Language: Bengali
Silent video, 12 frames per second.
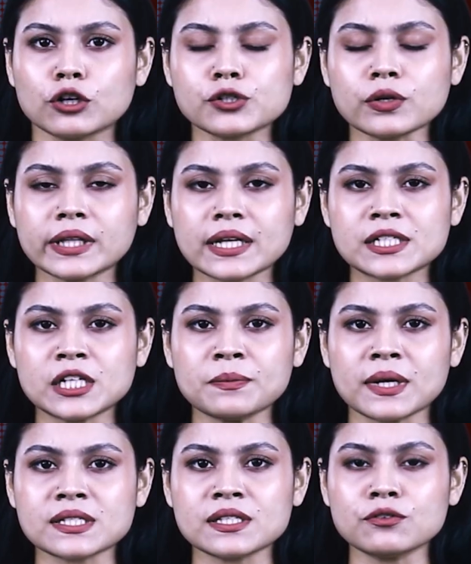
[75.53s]
দর্শক দেখছিলেন
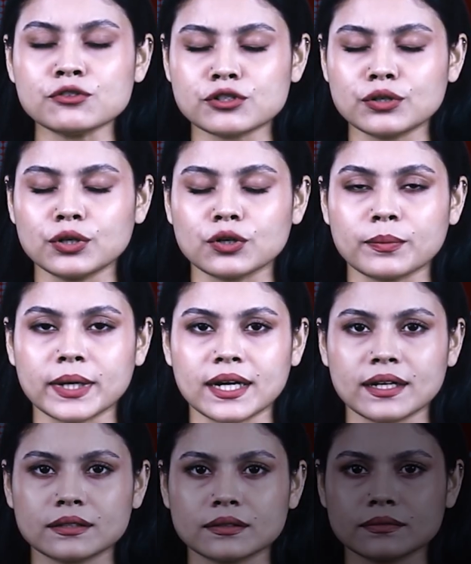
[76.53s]
বাজ নিউজ
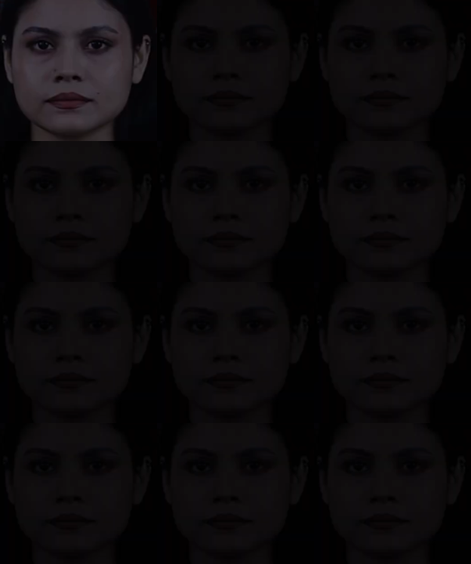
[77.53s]
ধন্যবাদ